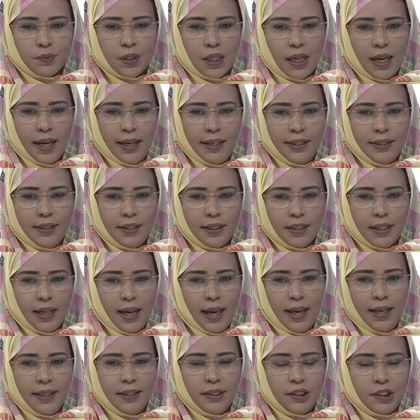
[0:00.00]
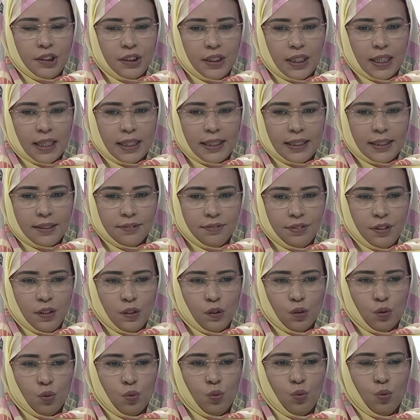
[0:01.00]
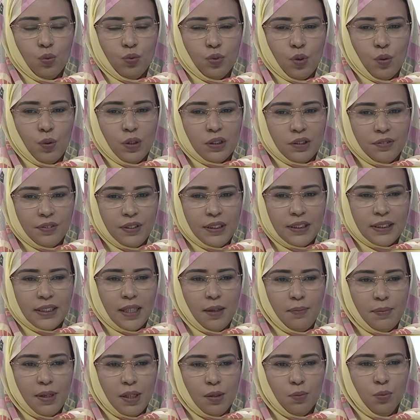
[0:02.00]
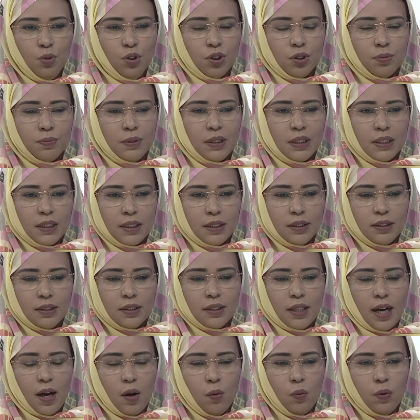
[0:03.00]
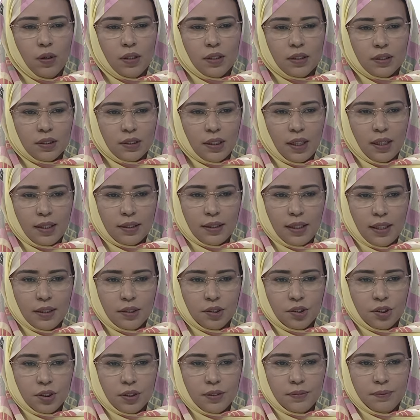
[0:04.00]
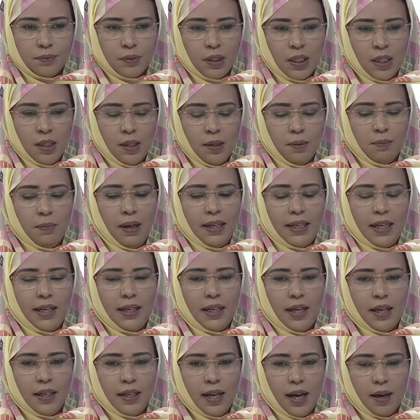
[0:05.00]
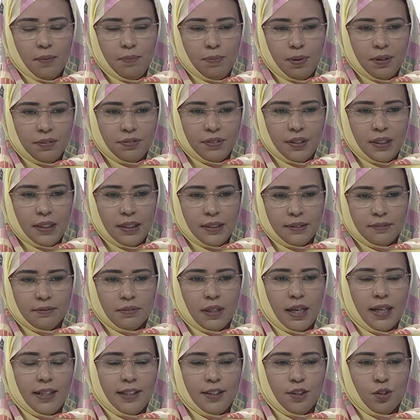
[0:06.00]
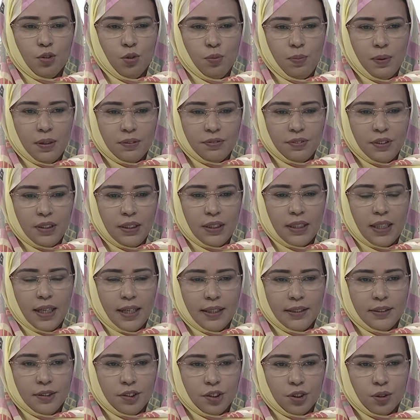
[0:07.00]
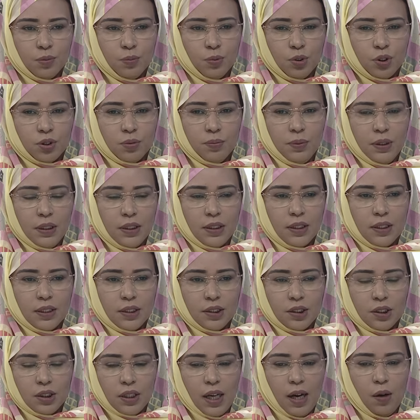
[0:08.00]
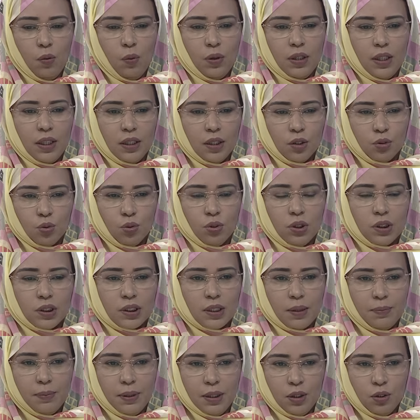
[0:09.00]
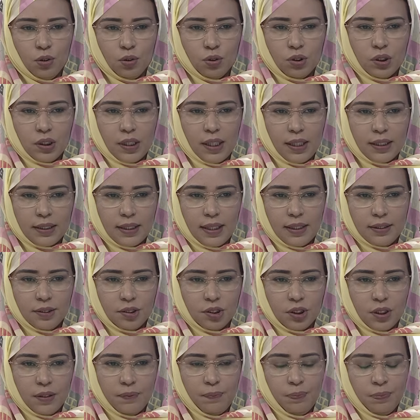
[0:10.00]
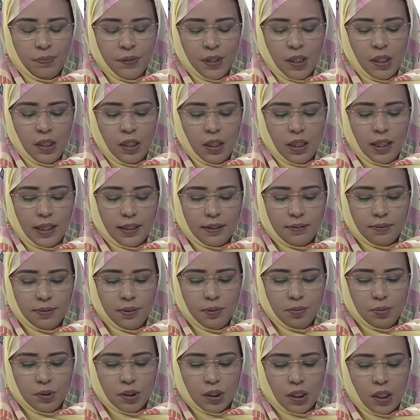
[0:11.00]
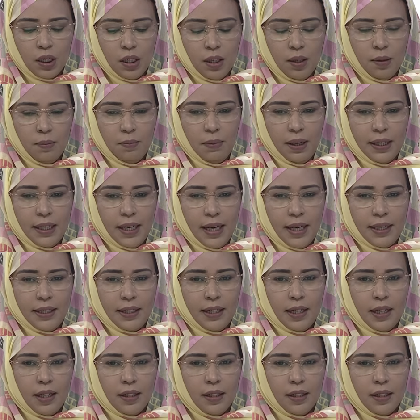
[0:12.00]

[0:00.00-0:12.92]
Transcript: أي أي شيء خلق فيه وفوت فيه زمن مزمن يقد يتحول للسرطان الجل معناه أن أي حبة فيه أي قوبة فيه أي شيء مزمن يقد يتحول على طول الزمن يعود سرطان الجل لكن فهمتي معناها ان